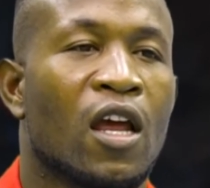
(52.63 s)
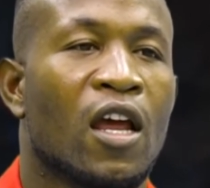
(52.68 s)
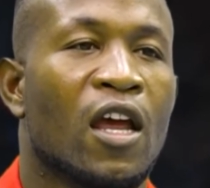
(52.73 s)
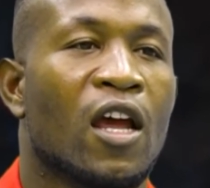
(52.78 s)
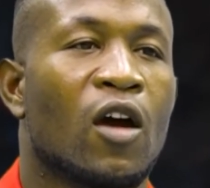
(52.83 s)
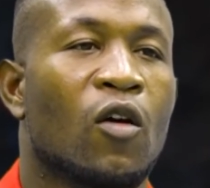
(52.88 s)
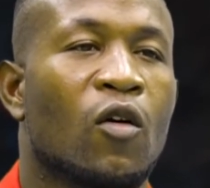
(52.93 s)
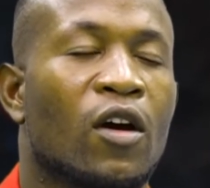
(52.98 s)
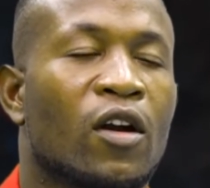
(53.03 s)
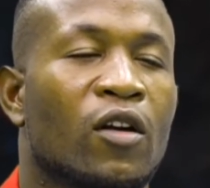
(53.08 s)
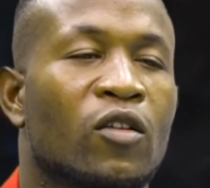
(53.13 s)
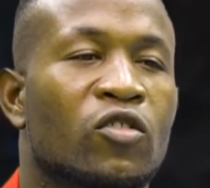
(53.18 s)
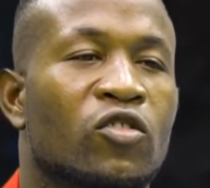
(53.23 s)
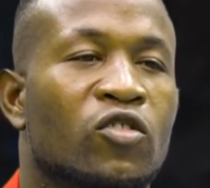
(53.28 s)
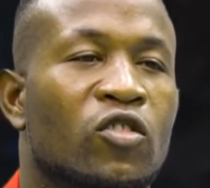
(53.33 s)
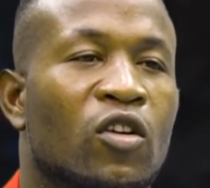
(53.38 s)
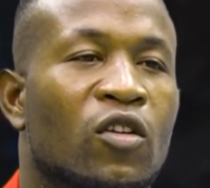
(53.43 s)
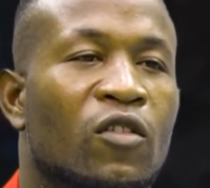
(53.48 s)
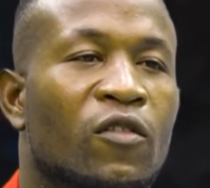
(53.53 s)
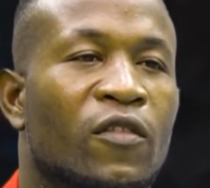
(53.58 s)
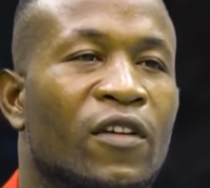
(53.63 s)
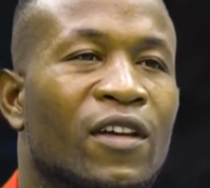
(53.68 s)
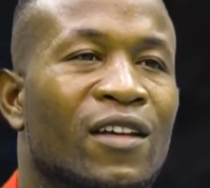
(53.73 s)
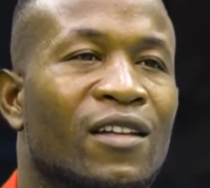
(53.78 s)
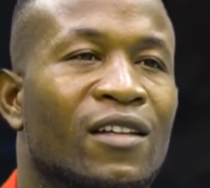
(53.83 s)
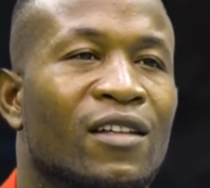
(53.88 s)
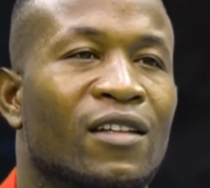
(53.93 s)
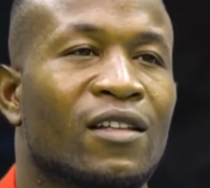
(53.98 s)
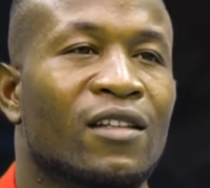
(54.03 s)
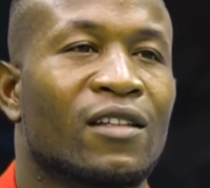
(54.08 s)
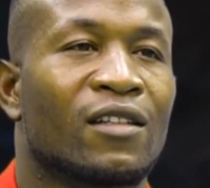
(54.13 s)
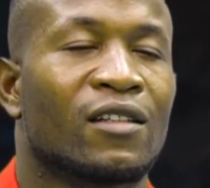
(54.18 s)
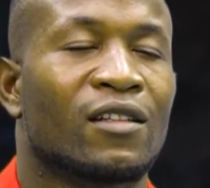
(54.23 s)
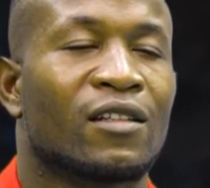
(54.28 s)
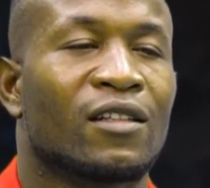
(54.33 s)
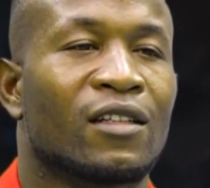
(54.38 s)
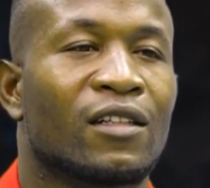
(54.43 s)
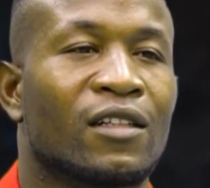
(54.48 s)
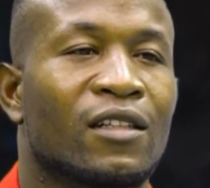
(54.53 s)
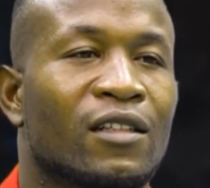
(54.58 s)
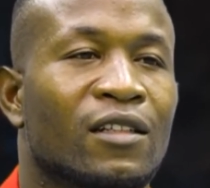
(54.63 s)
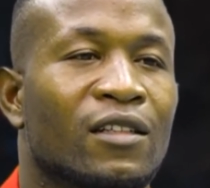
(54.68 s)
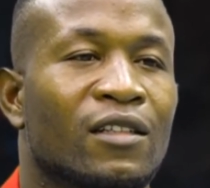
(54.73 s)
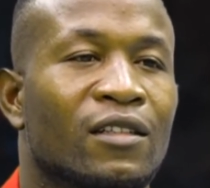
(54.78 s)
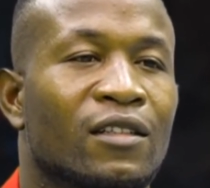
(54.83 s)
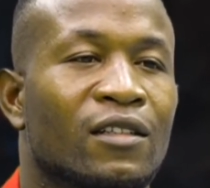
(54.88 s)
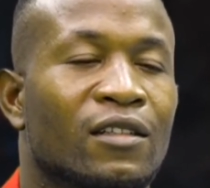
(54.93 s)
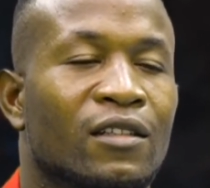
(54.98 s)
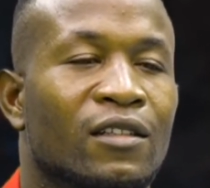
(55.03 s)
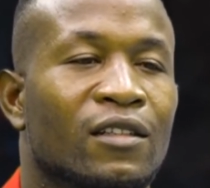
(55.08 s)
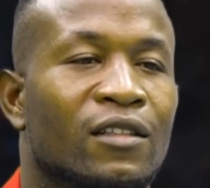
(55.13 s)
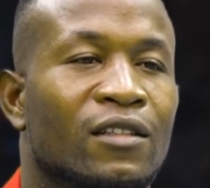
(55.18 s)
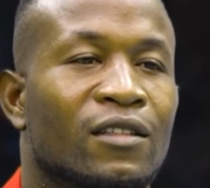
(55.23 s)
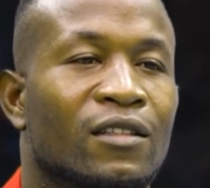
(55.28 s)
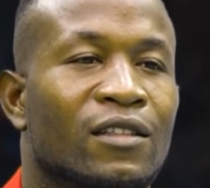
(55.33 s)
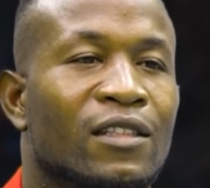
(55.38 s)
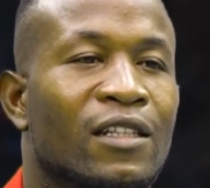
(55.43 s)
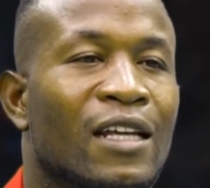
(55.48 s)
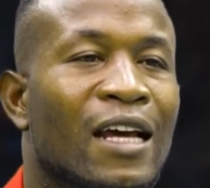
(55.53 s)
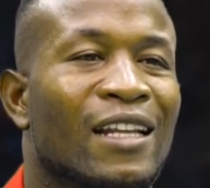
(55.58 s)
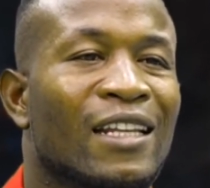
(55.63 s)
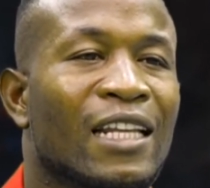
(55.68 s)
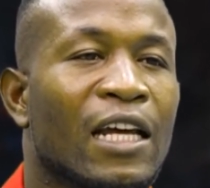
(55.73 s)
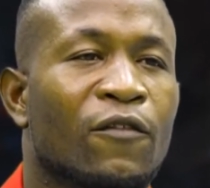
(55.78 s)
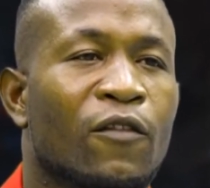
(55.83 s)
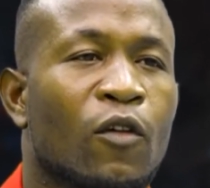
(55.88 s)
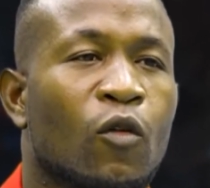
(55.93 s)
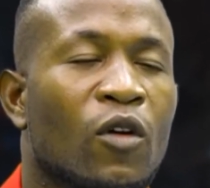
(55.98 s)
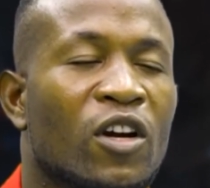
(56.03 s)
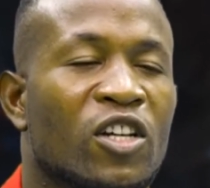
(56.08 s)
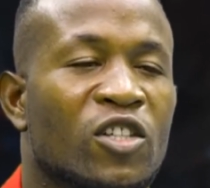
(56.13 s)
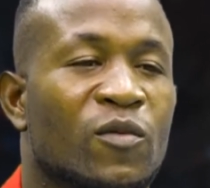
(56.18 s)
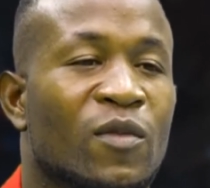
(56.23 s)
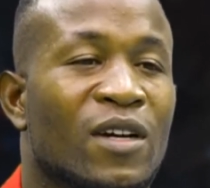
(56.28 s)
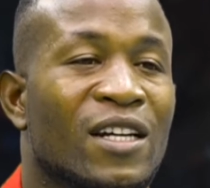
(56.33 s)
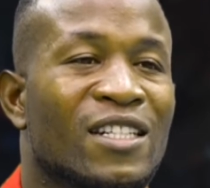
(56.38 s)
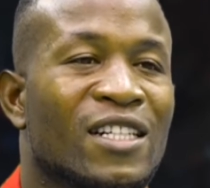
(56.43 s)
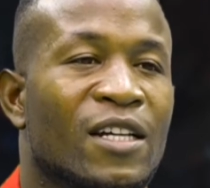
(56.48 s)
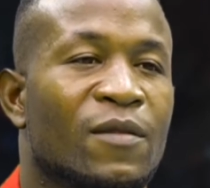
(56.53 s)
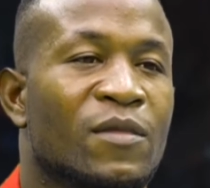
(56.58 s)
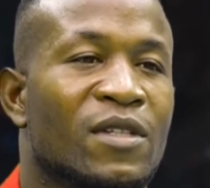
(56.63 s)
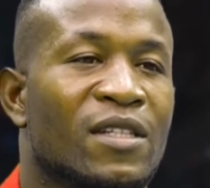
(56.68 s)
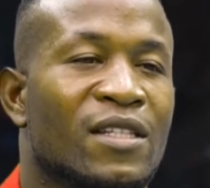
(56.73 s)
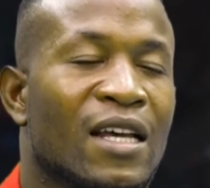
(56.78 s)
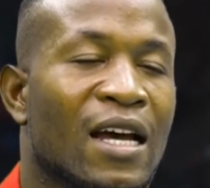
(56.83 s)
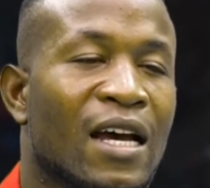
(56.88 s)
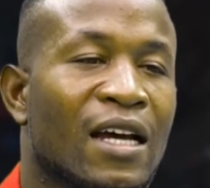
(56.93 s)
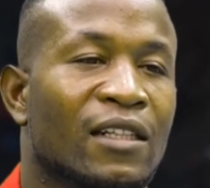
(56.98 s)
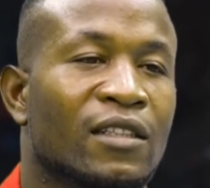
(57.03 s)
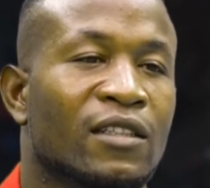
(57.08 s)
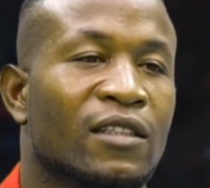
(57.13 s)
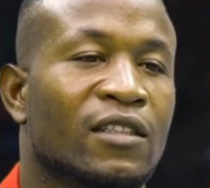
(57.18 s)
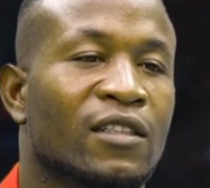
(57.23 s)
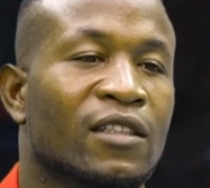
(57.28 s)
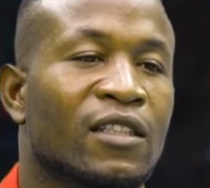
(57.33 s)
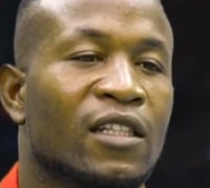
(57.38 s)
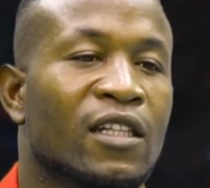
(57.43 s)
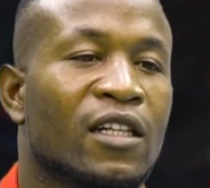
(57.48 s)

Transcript: Eu era um jovem que andava com as mais amizades.